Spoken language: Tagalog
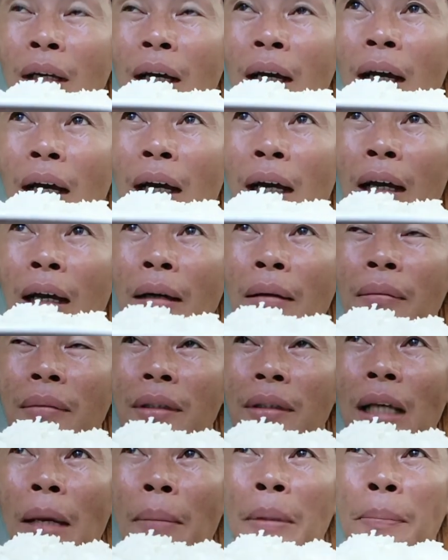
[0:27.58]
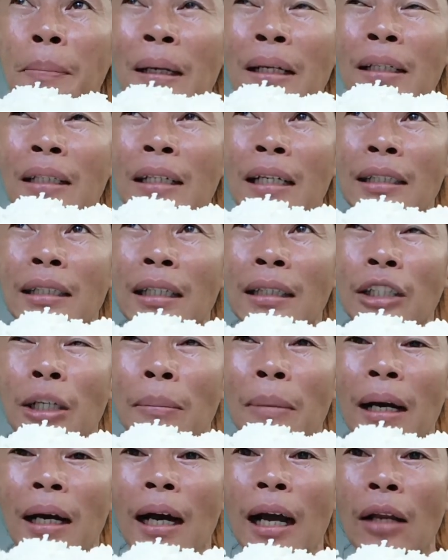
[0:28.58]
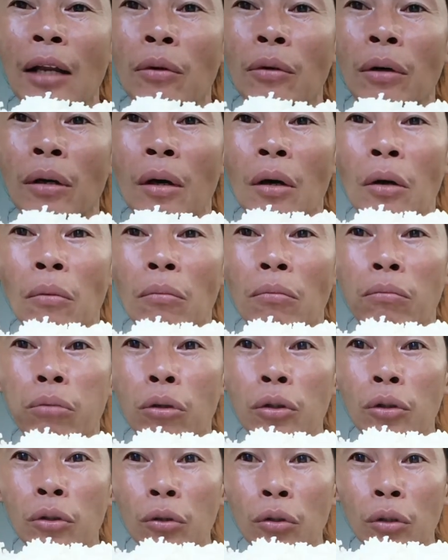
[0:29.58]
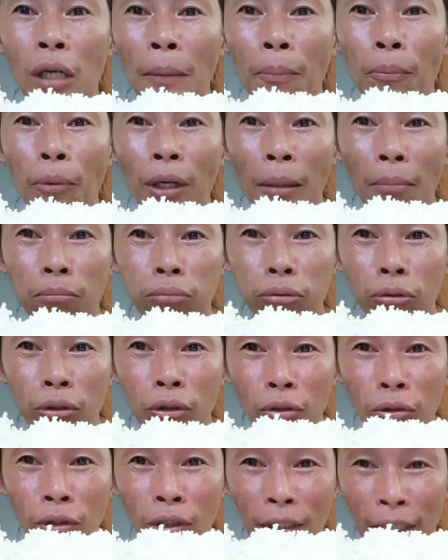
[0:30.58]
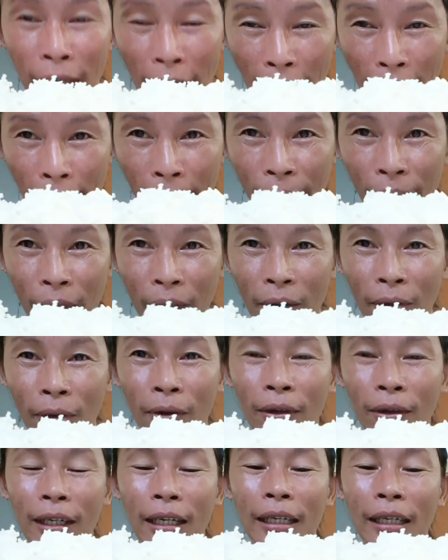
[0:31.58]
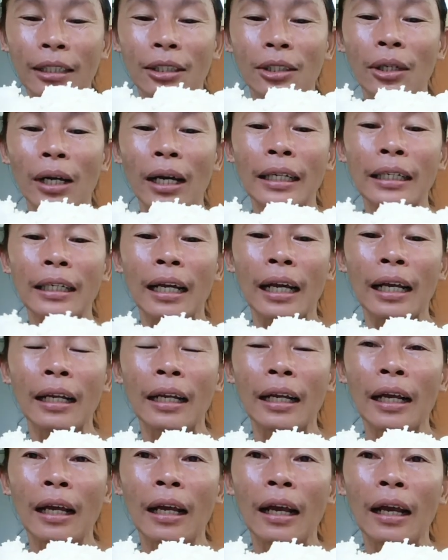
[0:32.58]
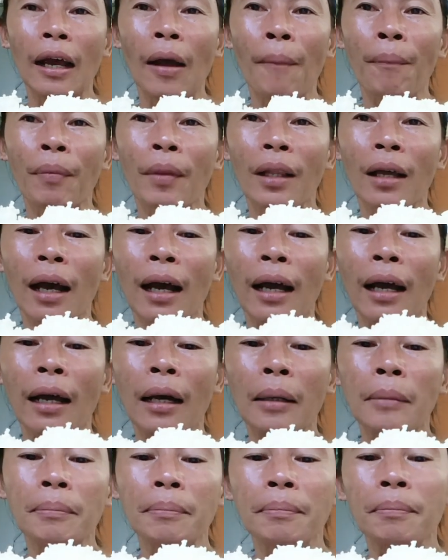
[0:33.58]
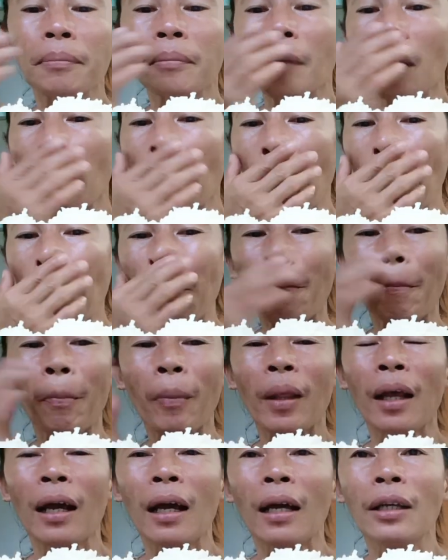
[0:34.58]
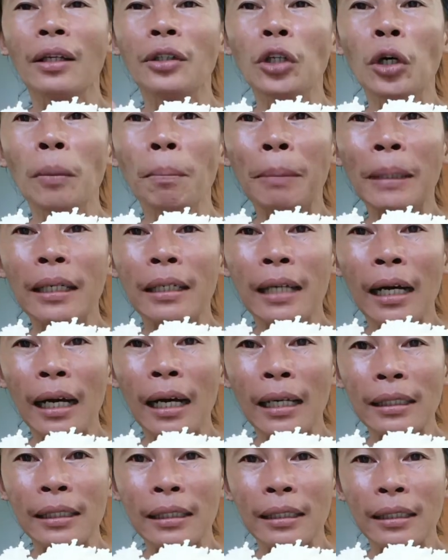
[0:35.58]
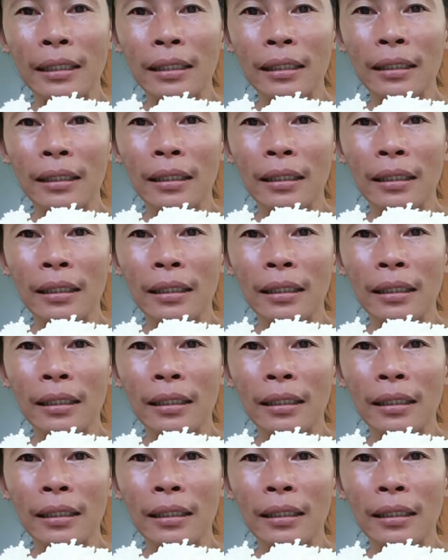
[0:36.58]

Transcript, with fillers: uh, sabi pa nila sa Chabacano, busong, apura ah, busong lang. Okay, so ayan. Um, yung bigas,